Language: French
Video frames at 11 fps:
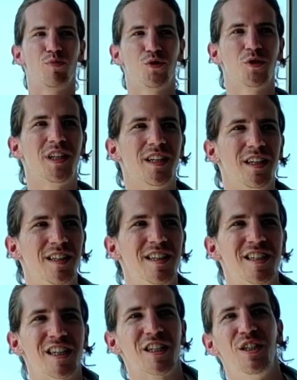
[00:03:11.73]
plutôt des
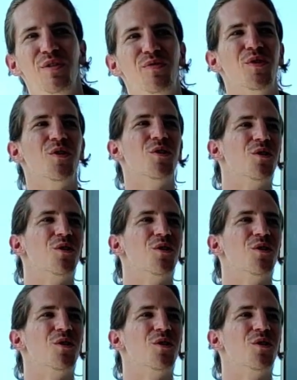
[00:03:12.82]
adjectifs